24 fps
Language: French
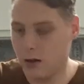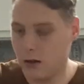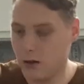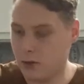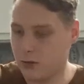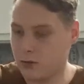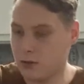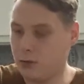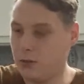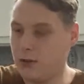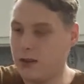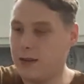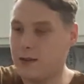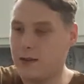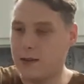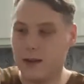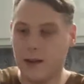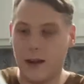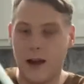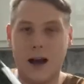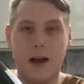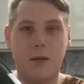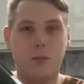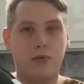Ensuite,
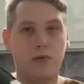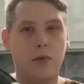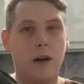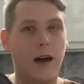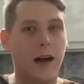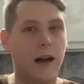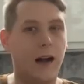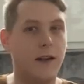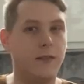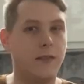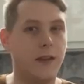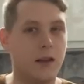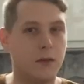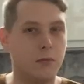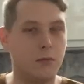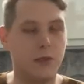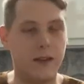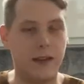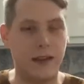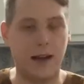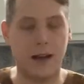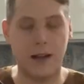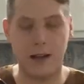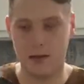à boire avec
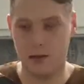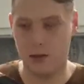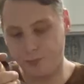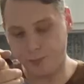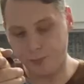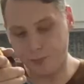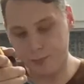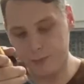modération.